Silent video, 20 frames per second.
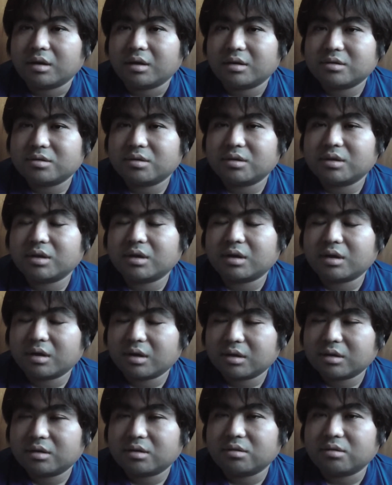それだか
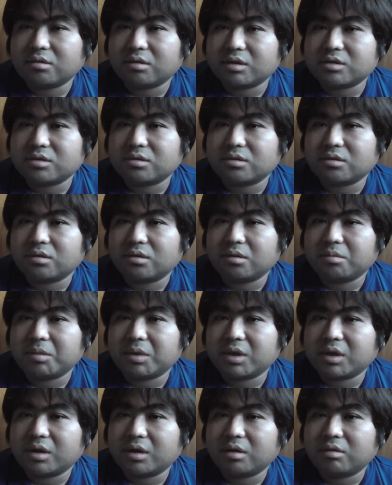らっていうのはちょっと
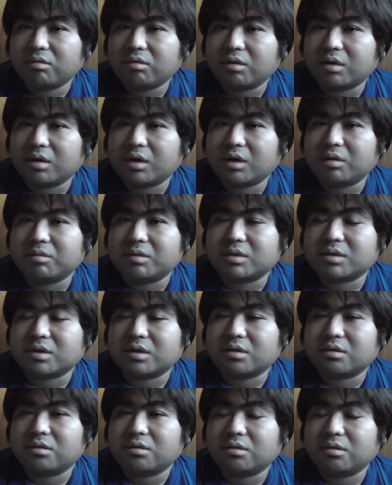まだ分かります
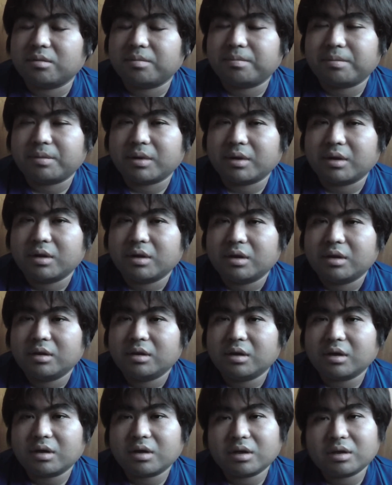けど、やっぱ
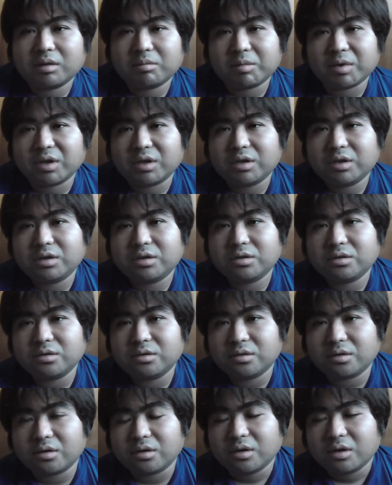中にはまあ EU
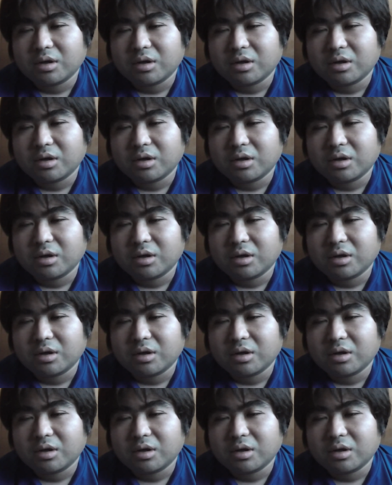の